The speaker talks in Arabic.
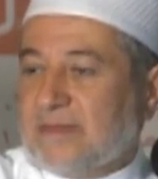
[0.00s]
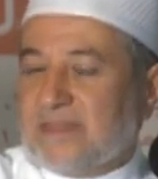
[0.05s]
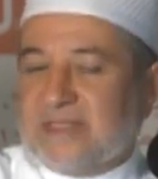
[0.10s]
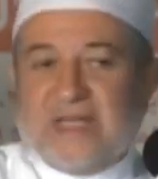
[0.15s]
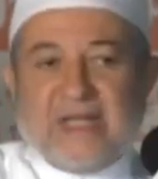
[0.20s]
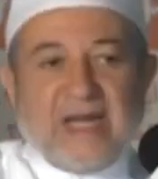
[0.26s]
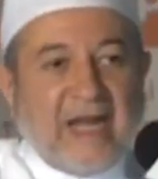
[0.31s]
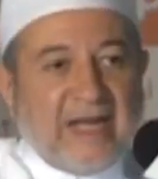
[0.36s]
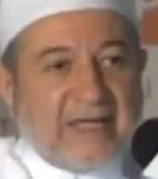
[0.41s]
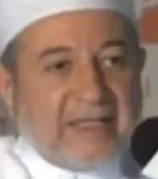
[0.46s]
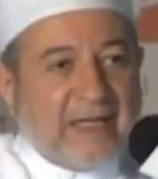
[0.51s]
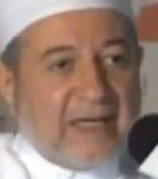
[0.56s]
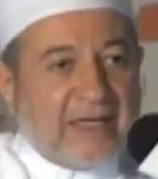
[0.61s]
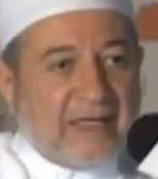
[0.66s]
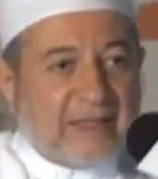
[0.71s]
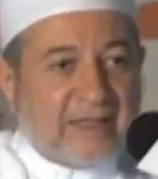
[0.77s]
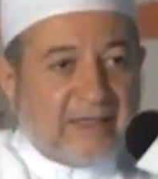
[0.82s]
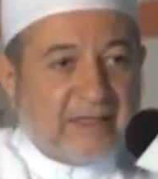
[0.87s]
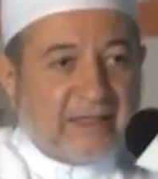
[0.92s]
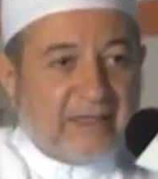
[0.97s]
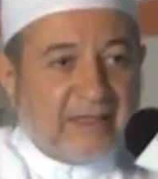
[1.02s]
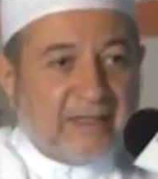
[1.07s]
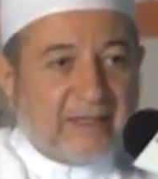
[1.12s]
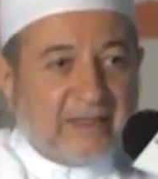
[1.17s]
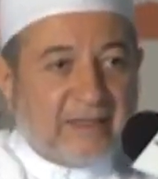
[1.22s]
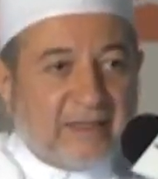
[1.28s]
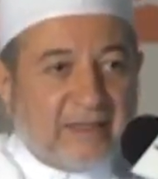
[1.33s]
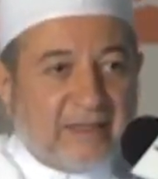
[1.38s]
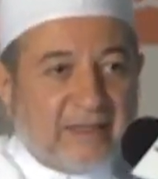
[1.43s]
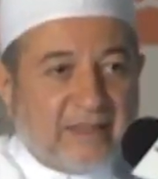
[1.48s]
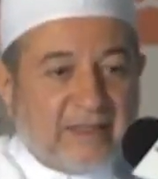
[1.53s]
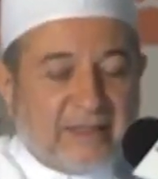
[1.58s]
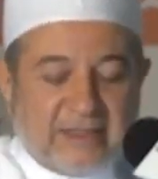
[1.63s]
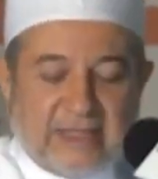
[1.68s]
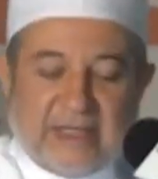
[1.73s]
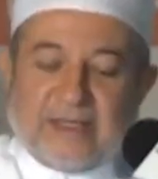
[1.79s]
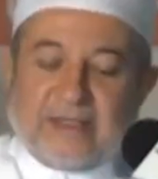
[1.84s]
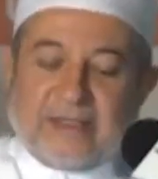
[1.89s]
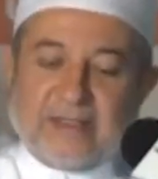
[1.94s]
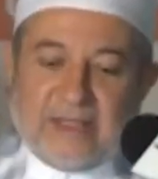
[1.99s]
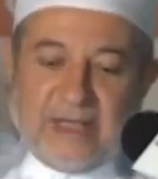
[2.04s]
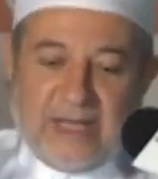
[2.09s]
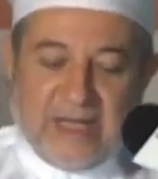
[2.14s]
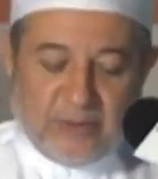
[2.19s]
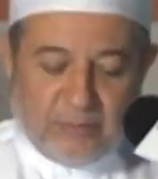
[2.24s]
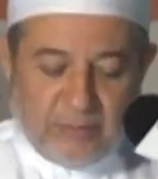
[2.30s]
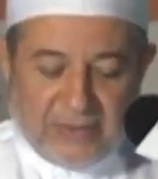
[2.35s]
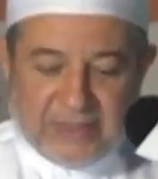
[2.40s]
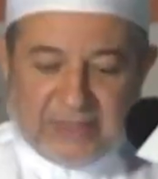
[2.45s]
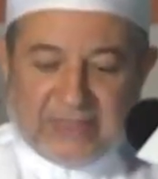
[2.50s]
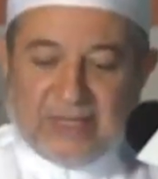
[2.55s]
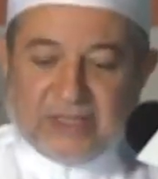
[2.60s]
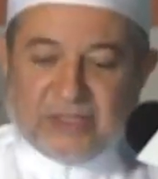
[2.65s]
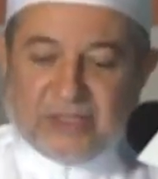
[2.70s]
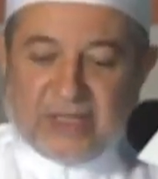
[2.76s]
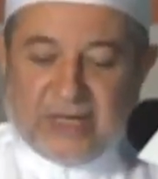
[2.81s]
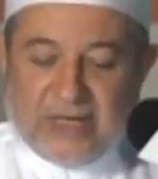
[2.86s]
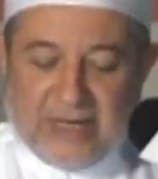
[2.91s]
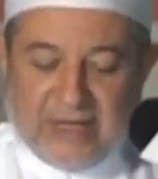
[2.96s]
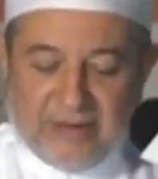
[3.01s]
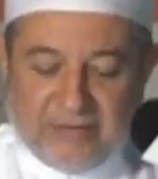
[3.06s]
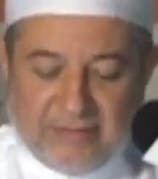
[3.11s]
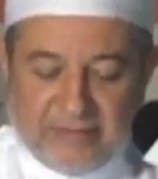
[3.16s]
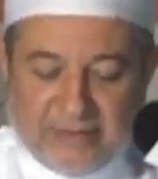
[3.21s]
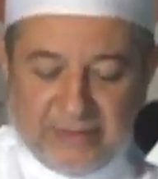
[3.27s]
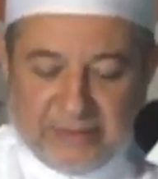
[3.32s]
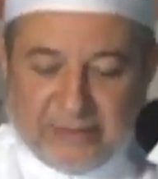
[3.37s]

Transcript: نسينا حدا؟ طيب هي 18 حرف